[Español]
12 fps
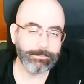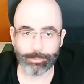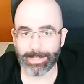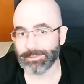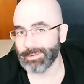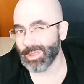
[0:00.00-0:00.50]
tú
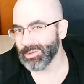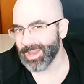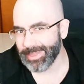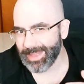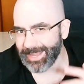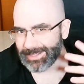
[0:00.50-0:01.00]
tienes una
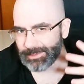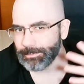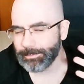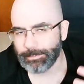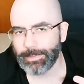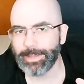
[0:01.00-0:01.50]
dureza que es
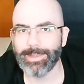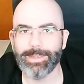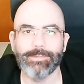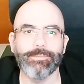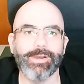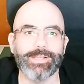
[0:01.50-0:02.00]
un,
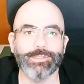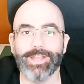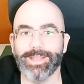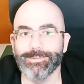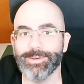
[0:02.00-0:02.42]
eh, un, rasgo,